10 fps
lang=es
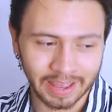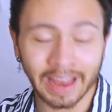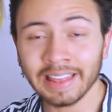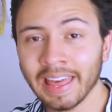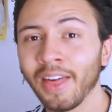
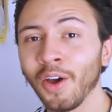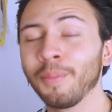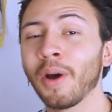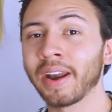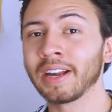El día de
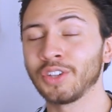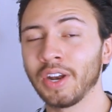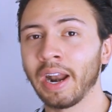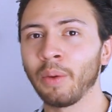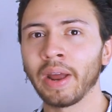hoy voy a
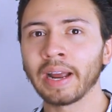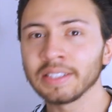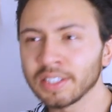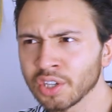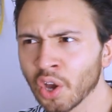reaccionar a una
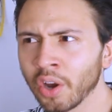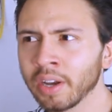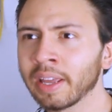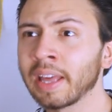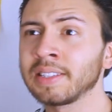
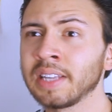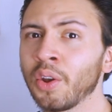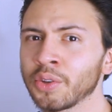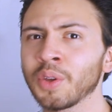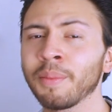canción que si
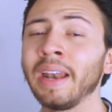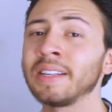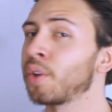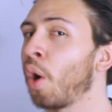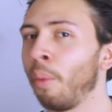no estoy mal
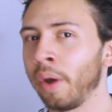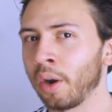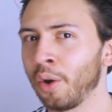es cover.